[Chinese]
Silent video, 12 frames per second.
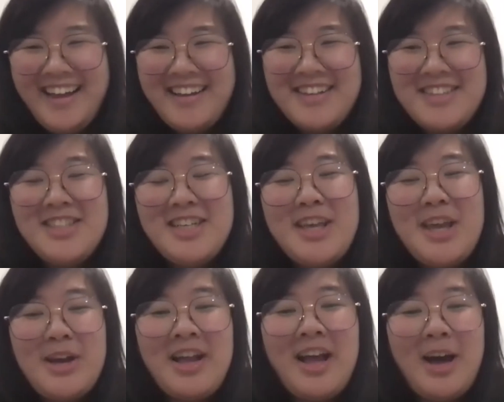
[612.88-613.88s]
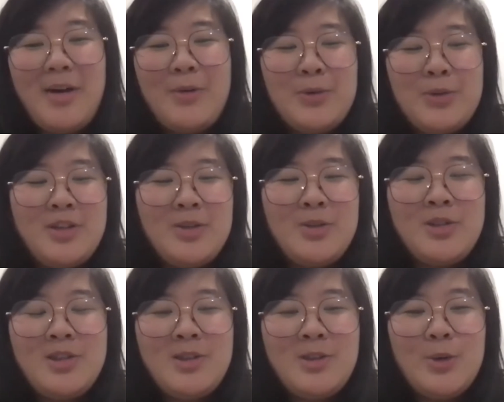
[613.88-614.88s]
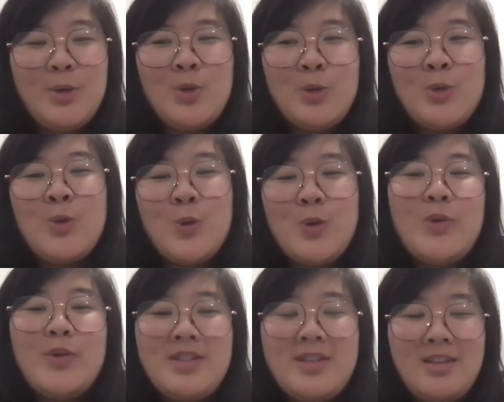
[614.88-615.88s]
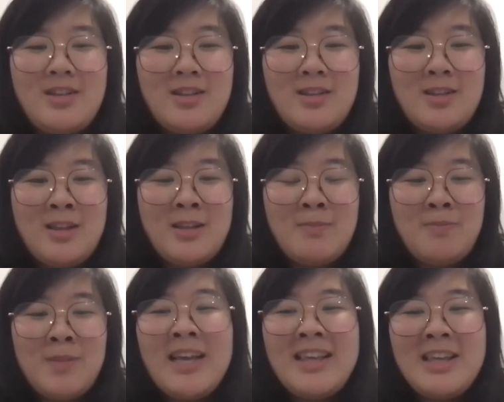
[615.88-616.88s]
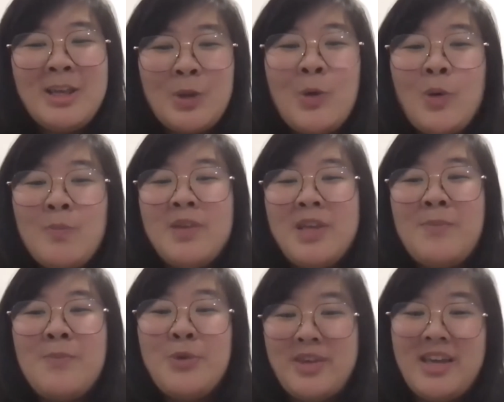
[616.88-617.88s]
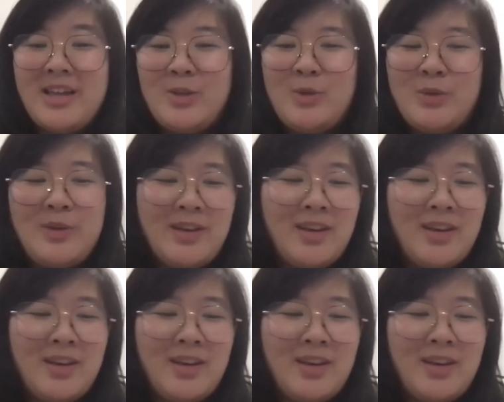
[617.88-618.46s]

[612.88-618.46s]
可是这样也很好，我觉得就是用手做的东西，那意义都会比较不一样，对不对？